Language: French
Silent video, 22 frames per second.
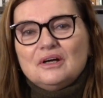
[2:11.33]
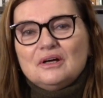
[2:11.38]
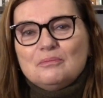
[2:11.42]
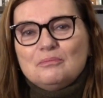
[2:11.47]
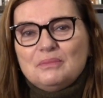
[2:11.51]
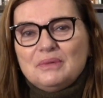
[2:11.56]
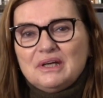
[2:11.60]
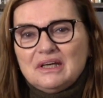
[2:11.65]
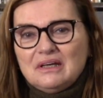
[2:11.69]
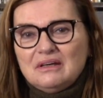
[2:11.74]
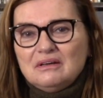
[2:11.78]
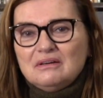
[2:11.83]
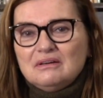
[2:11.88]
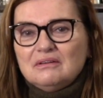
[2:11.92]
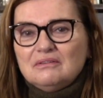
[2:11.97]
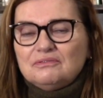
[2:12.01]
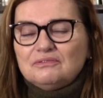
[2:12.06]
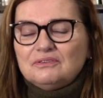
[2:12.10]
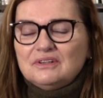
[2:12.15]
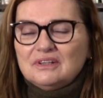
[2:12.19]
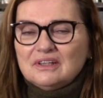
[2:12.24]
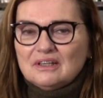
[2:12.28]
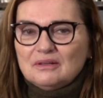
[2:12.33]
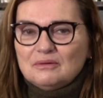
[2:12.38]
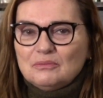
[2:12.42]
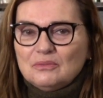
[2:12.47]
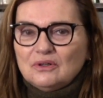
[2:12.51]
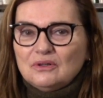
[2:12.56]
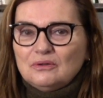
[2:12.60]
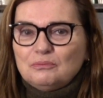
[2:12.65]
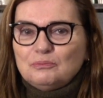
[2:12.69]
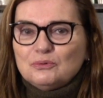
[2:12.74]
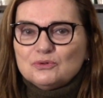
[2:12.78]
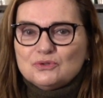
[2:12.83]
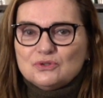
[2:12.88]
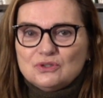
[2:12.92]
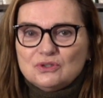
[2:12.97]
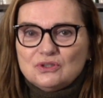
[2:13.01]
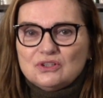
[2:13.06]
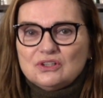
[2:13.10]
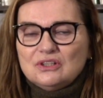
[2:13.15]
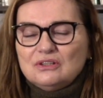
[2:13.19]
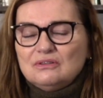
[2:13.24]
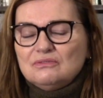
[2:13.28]
mais finalement
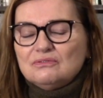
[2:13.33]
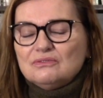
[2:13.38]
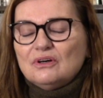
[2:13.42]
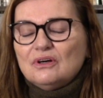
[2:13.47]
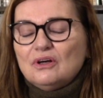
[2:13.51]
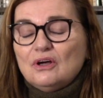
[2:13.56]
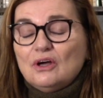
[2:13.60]
positives,